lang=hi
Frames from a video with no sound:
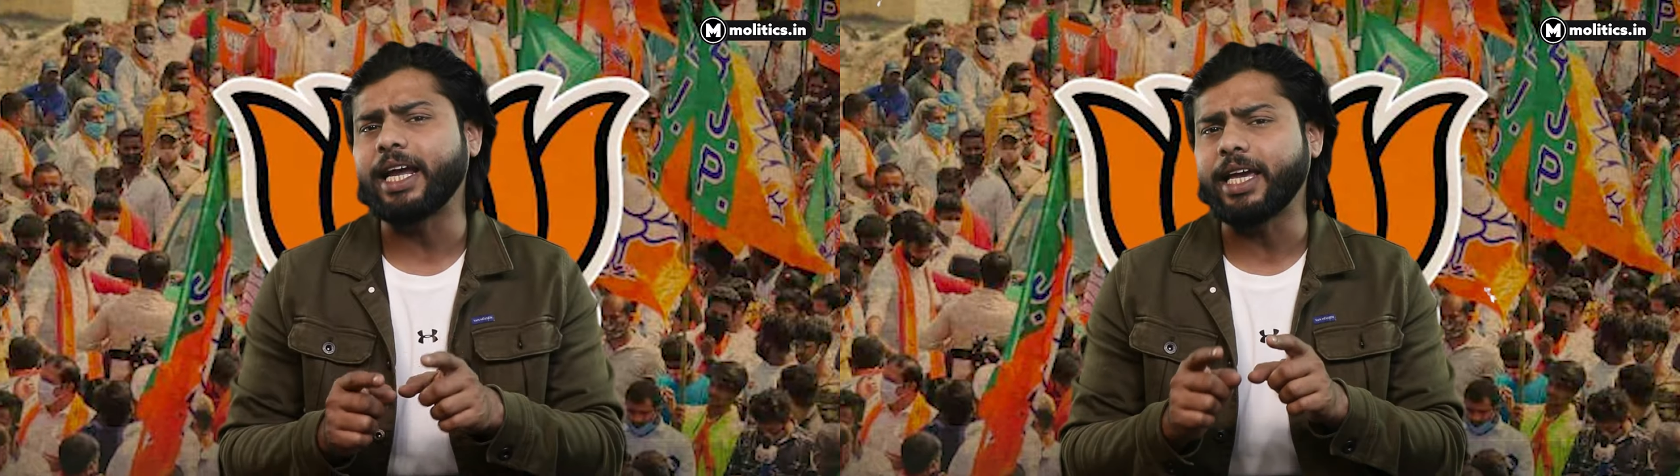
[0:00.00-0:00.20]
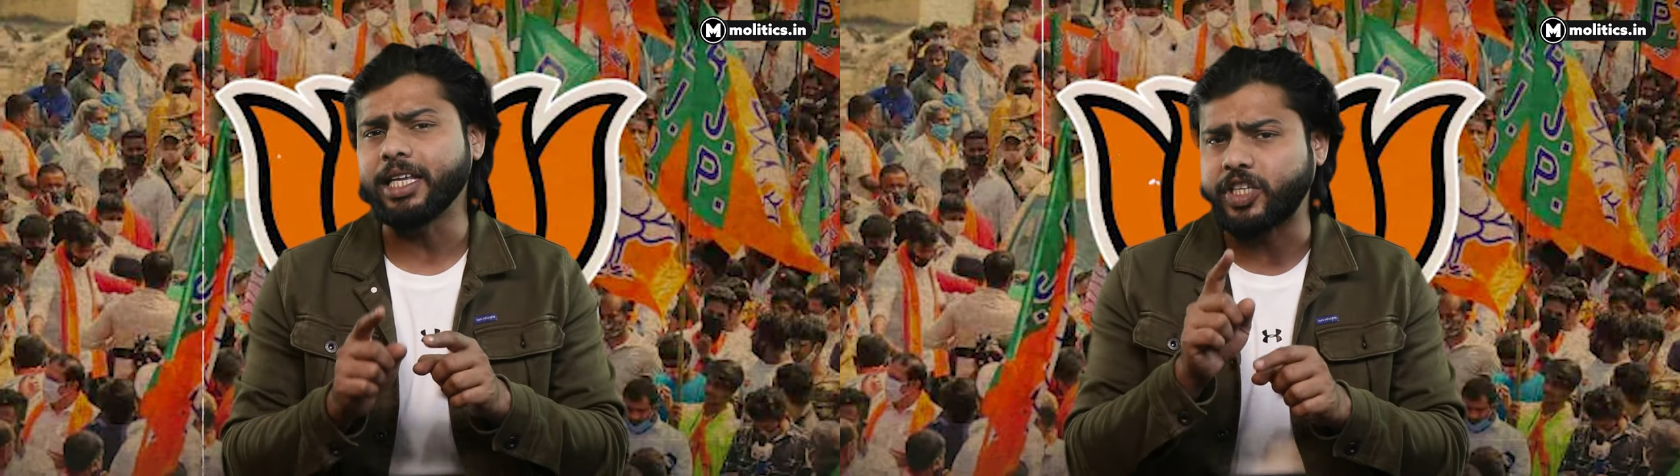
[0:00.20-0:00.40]

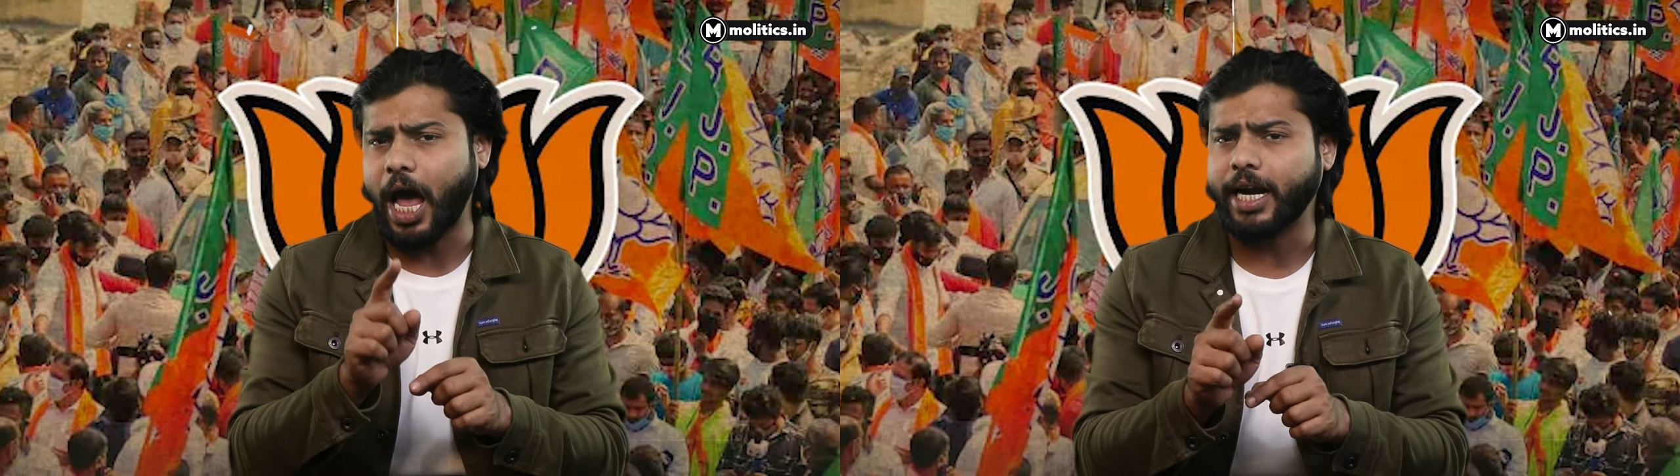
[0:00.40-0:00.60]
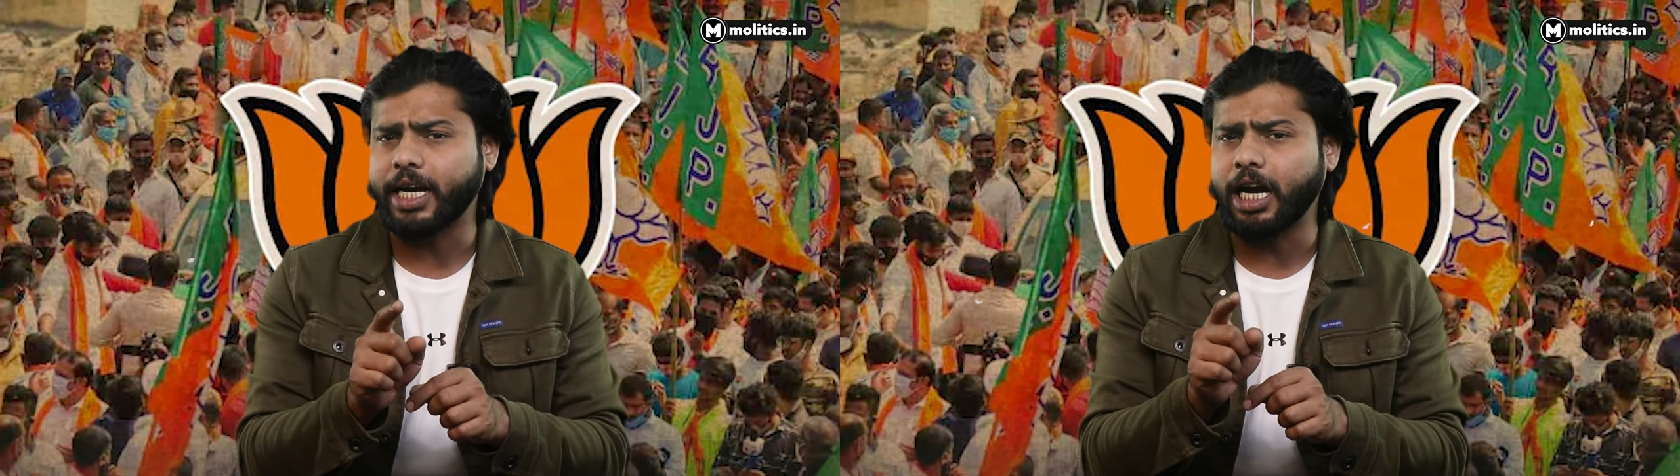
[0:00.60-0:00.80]
रहे कि
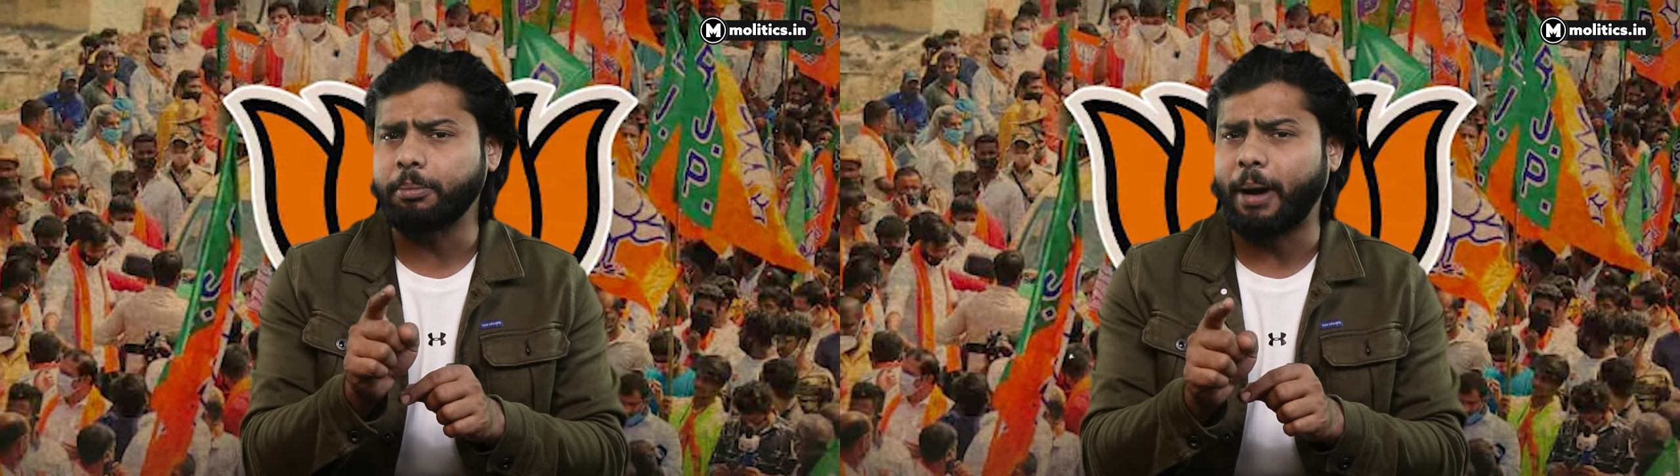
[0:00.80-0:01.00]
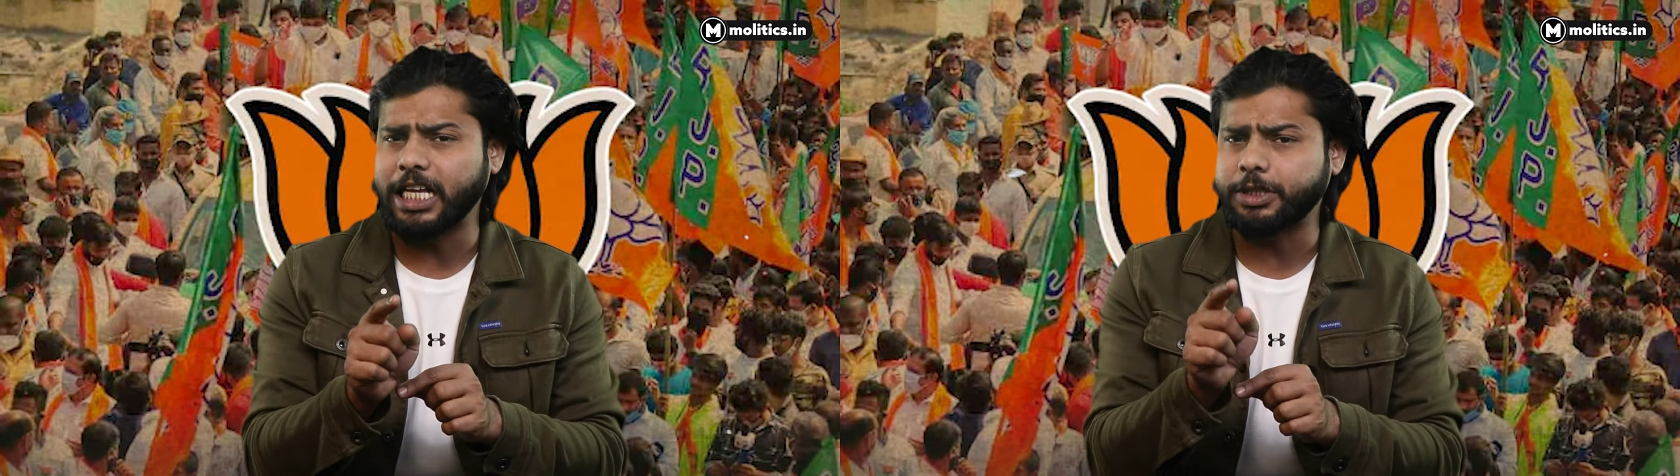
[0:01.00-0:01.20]
झारखंड
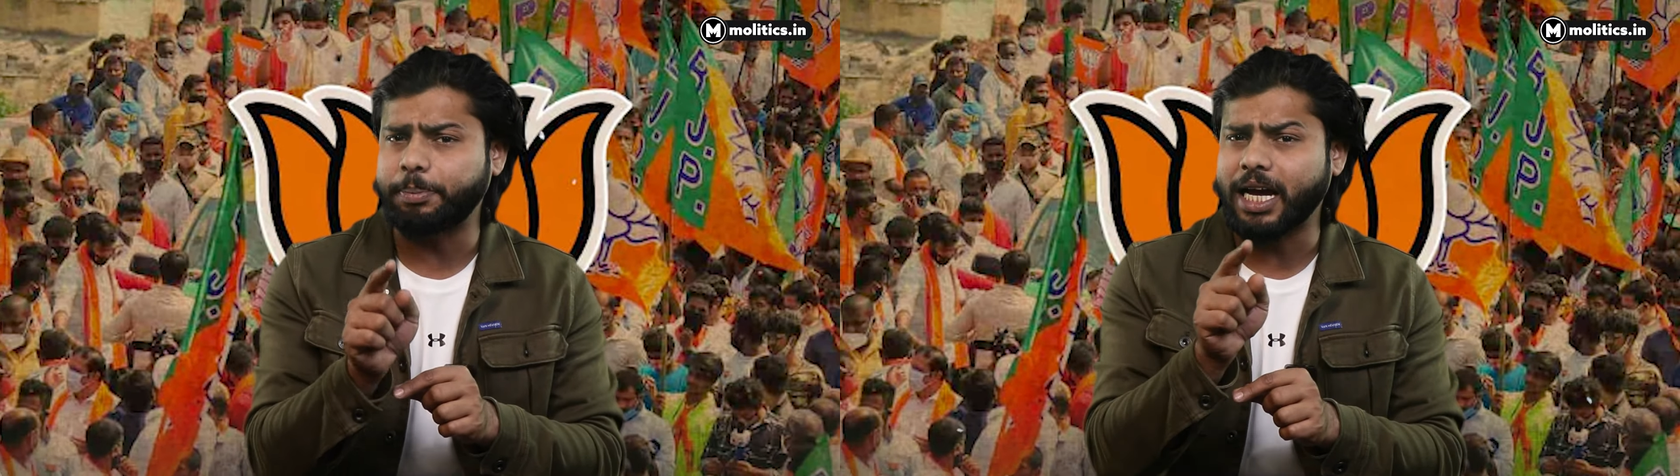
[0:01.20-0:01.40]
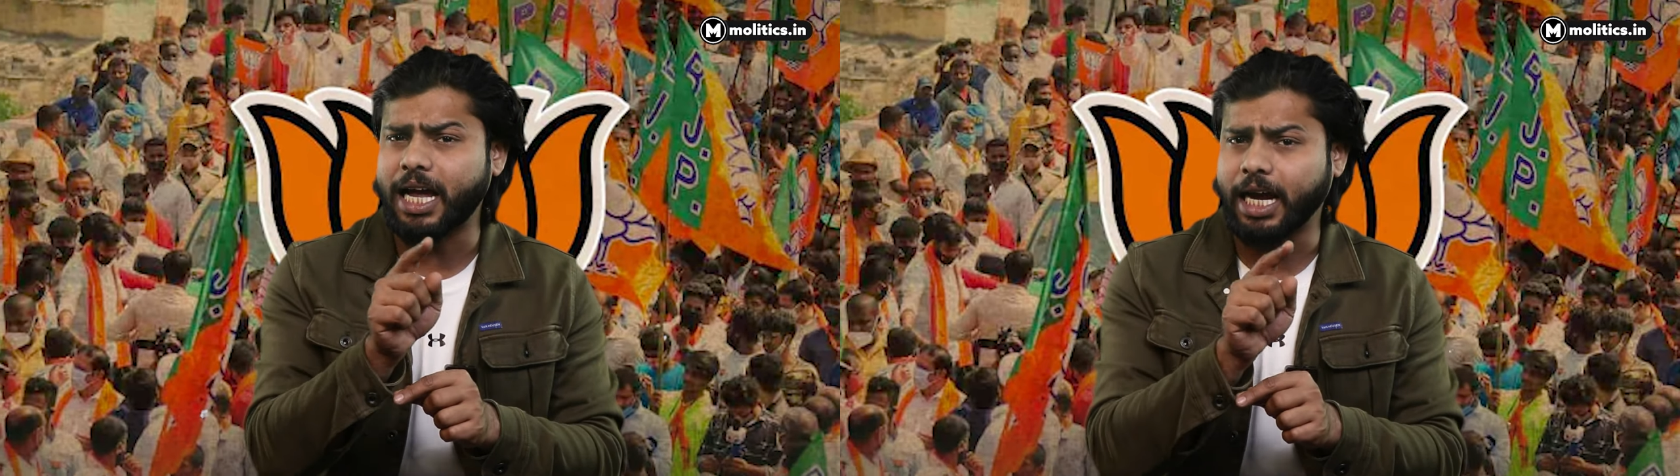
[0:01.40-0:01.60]

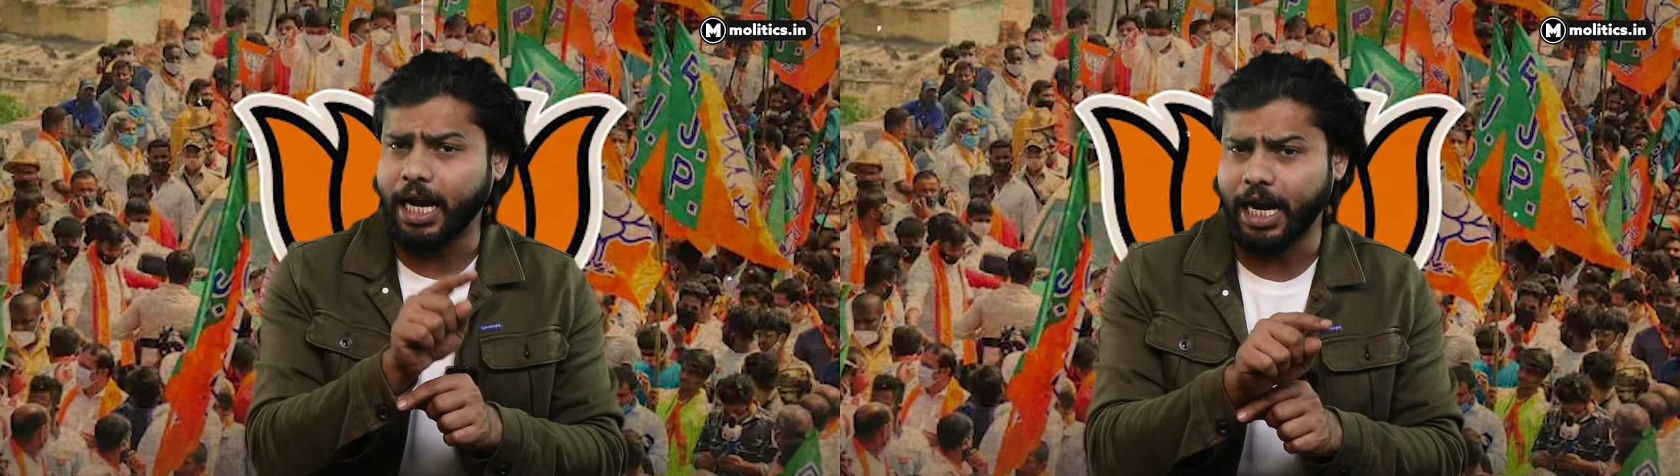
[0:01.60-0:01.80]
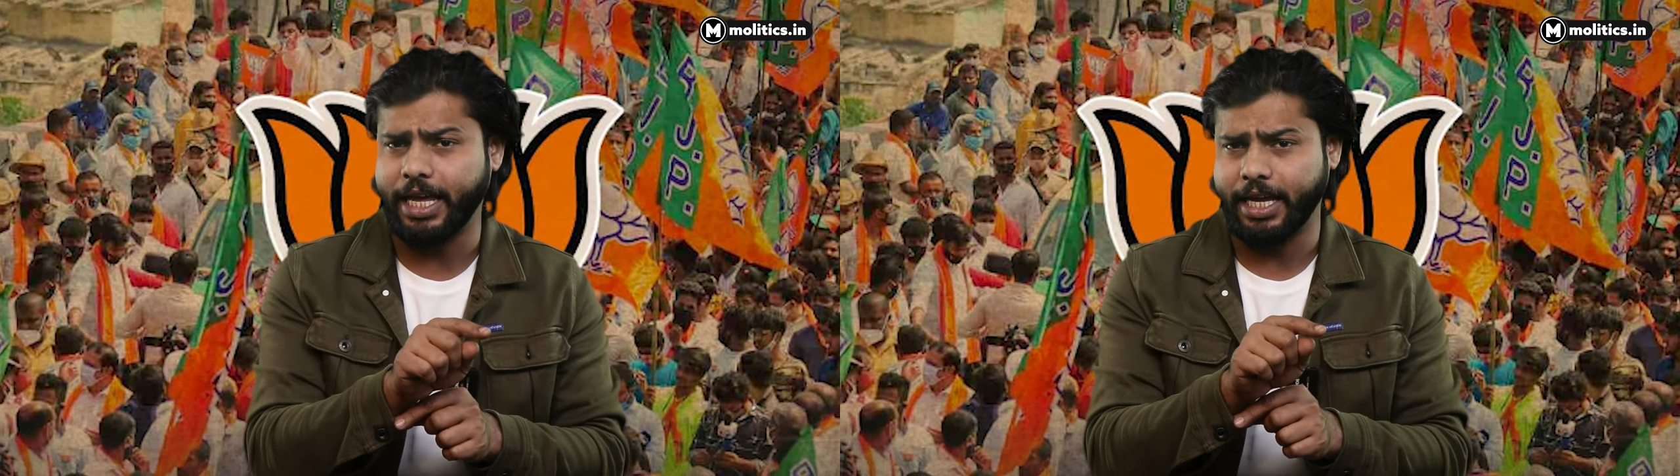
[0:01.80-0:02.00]
भाजपा का
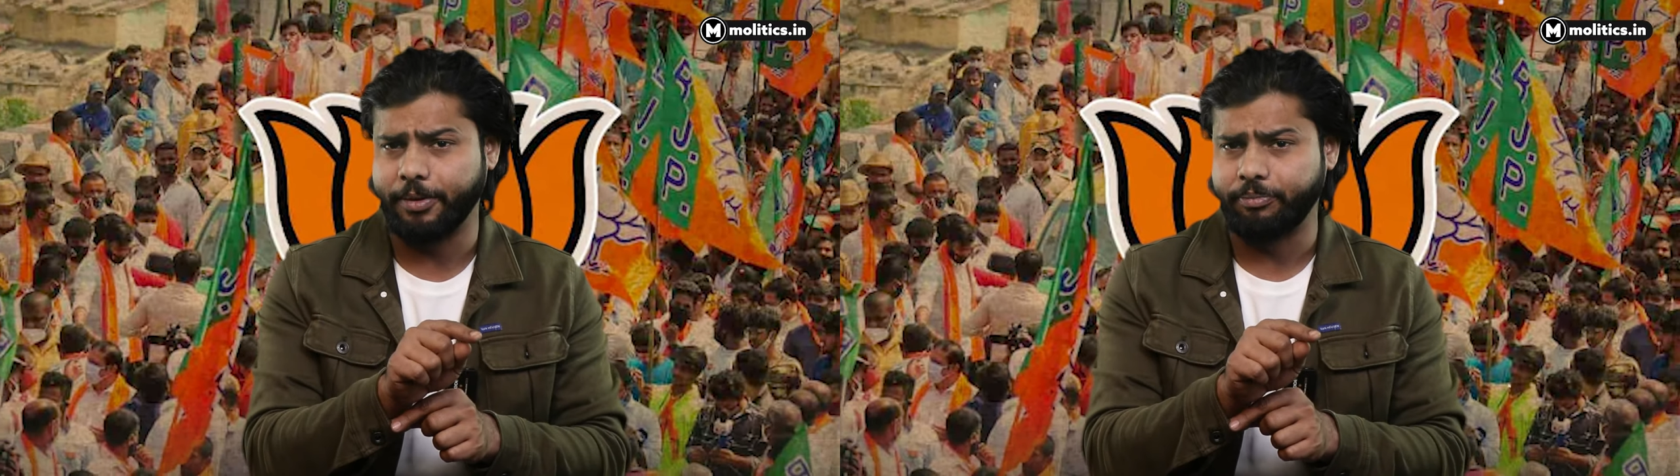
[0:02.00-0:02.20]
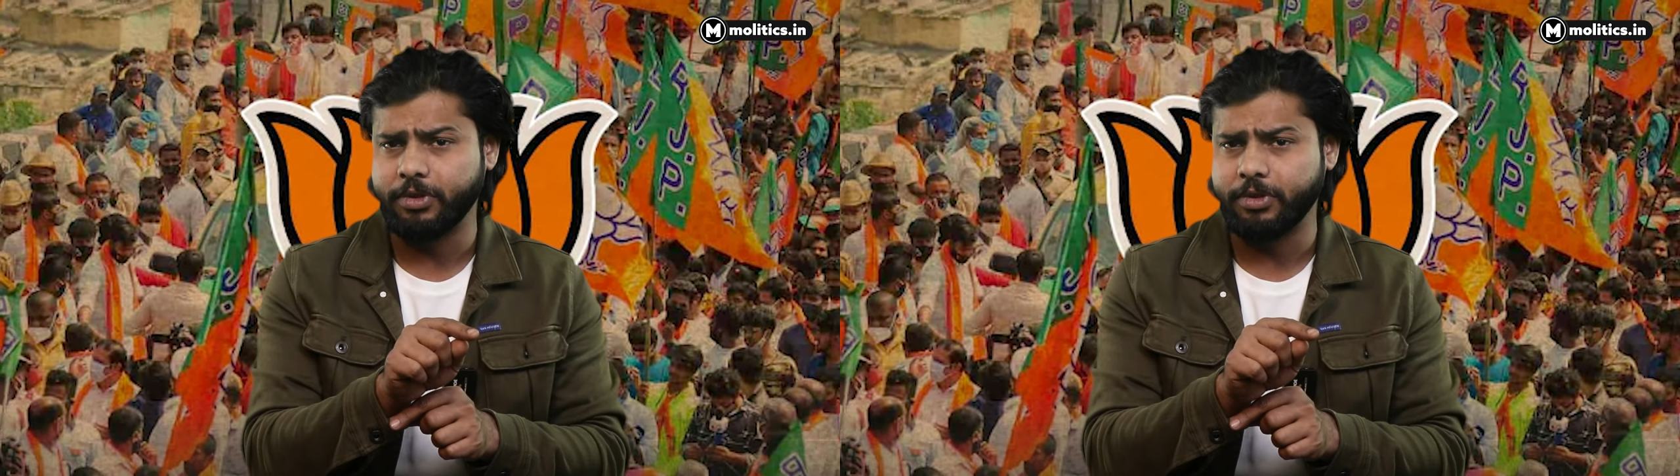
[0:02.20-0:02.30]
गढ़ है